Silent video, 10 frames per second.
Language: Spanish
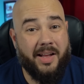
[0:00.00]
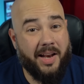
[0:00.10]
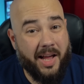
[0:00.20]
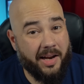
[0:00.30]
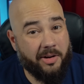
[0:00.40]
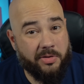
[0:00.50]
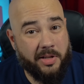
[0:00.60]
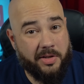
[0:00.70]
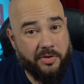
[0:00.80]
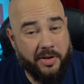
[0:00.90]
El aire
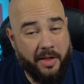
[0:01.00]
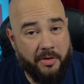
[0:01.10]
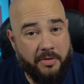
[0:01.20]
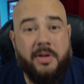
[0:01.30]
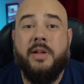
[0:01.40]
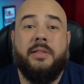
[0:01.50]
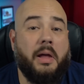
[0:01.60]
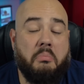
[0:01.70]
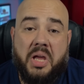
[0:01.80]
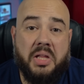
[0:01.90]
acondicionado
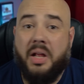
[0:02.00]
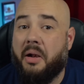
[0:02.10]
también de